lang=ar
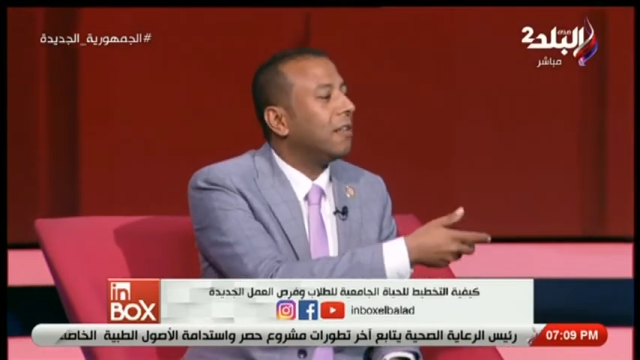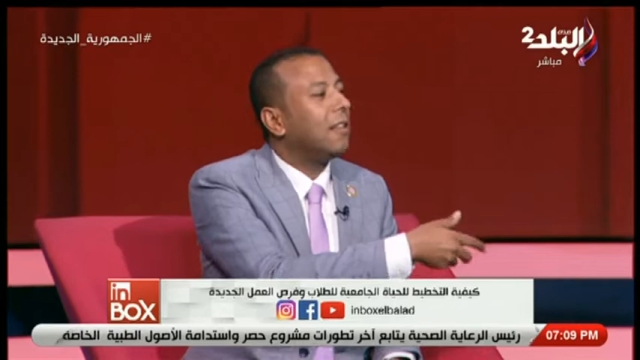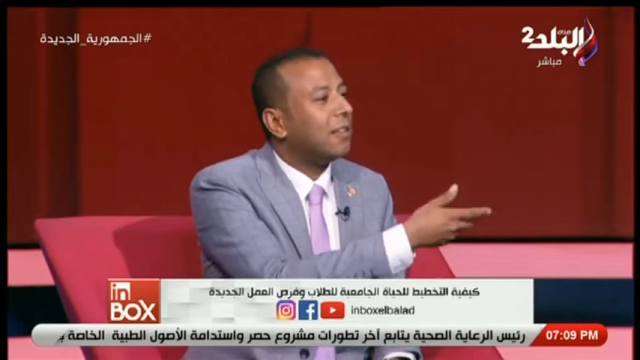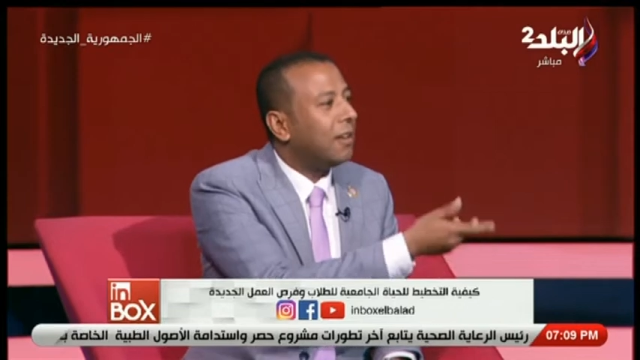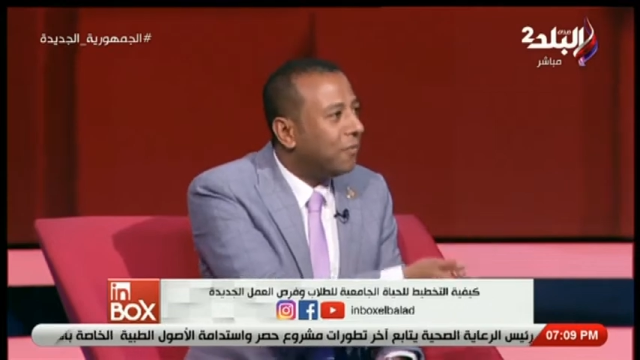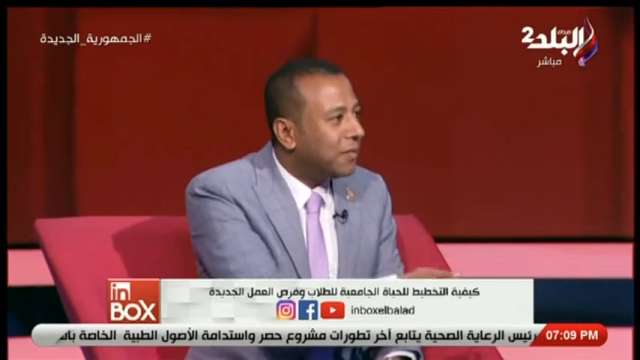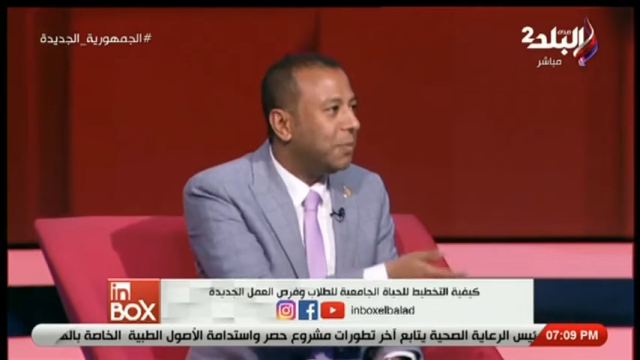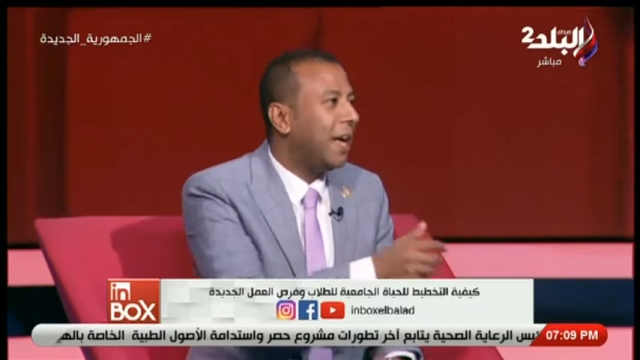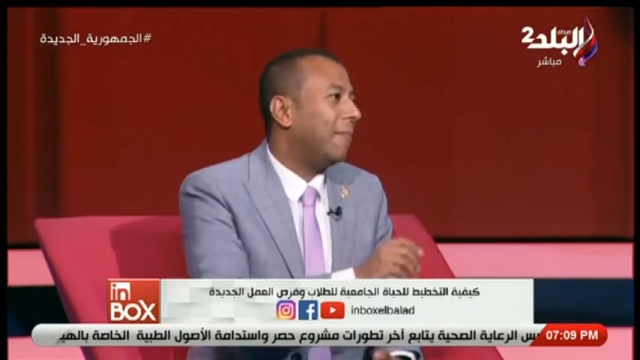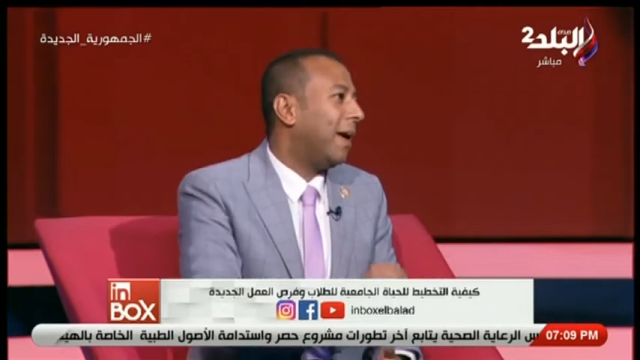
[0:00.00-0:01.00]
تقدر تنافس
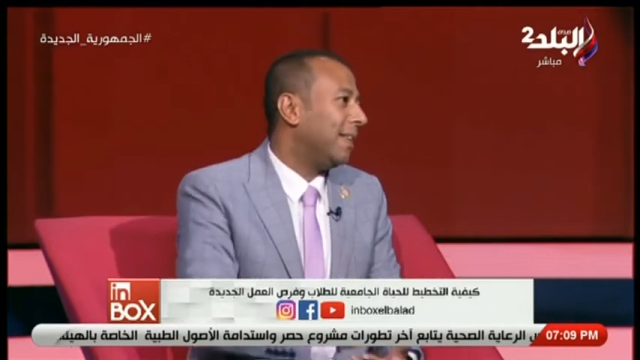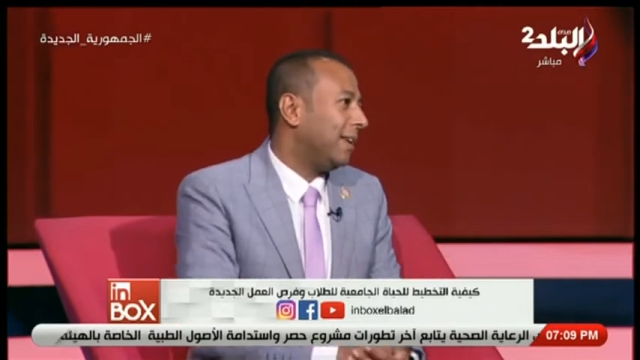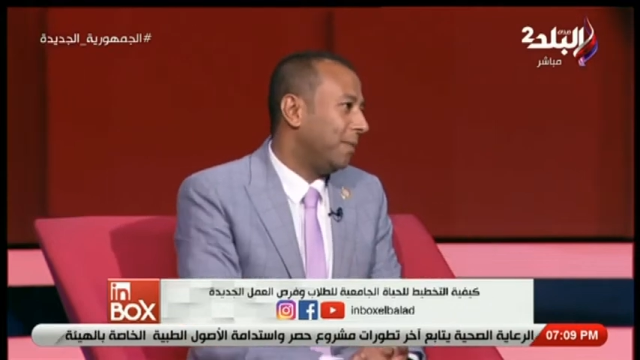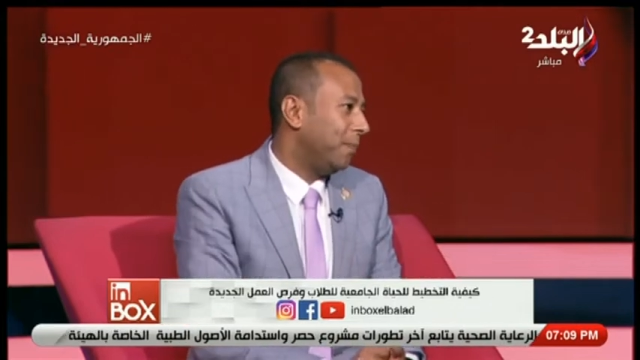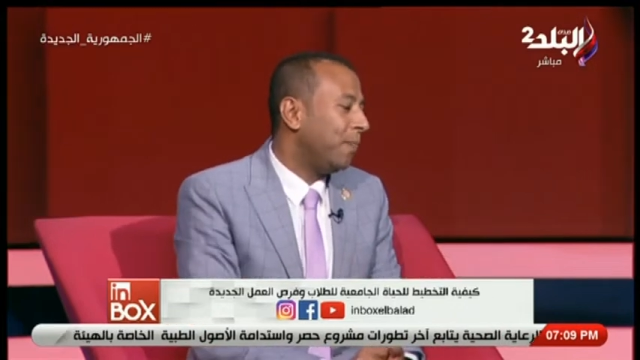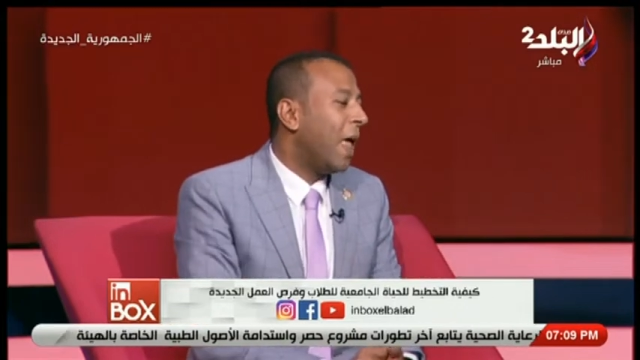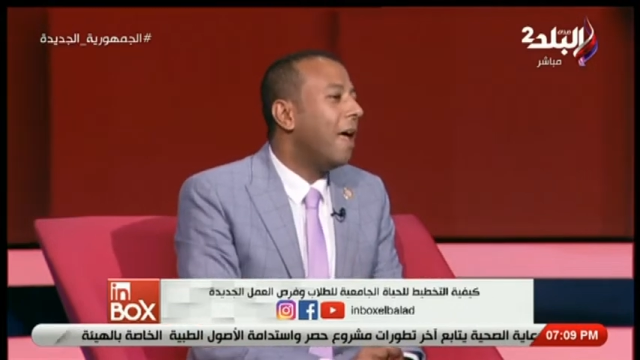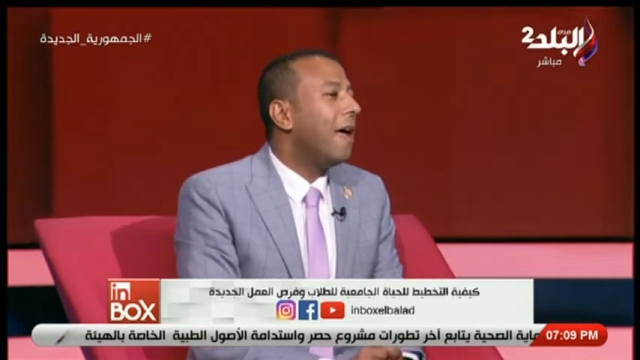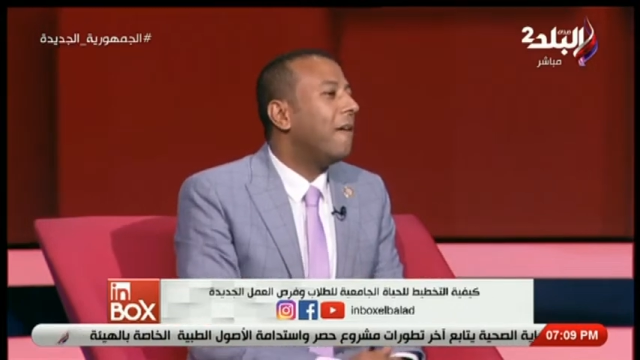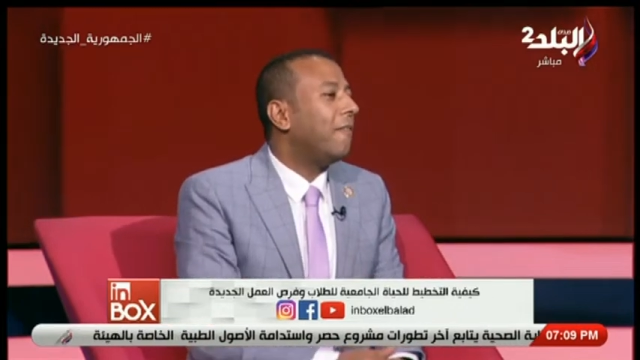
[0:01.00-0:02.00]
بيها بعد كده
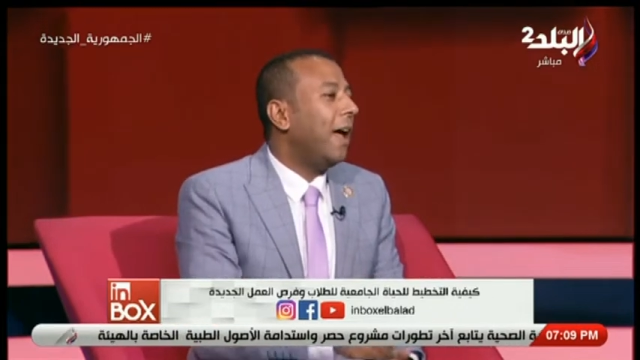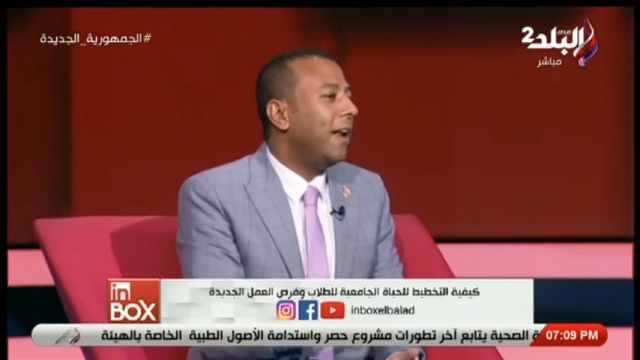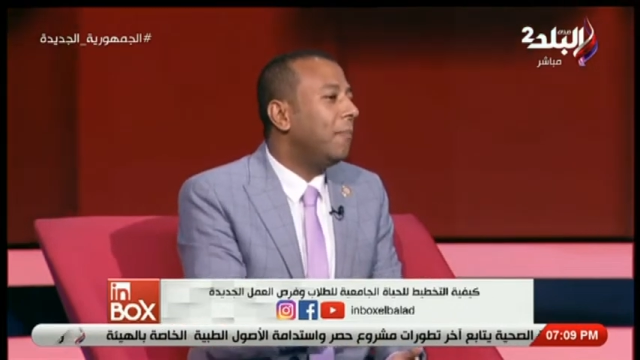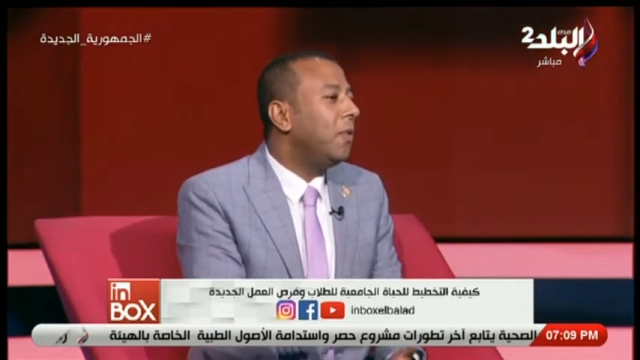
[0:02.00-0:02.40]
فاحنا